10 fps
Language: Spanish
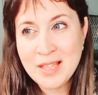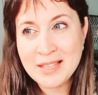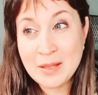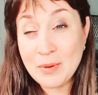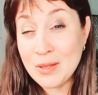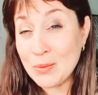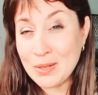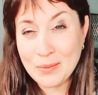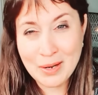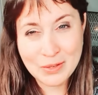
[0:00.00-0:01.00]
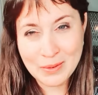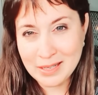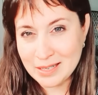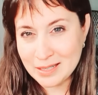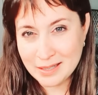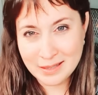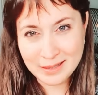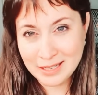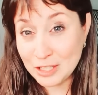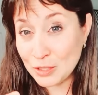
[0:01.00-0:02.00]
te puede contar unas cuantas
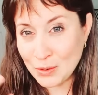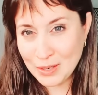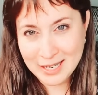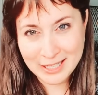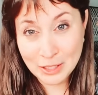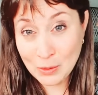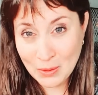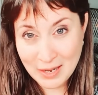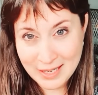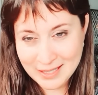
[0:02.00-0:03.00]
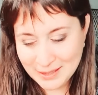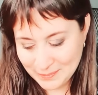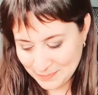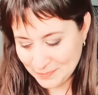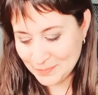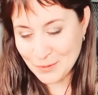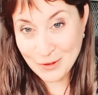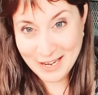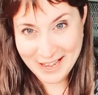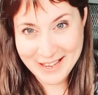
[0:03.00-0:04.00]
historias y trolas Ok,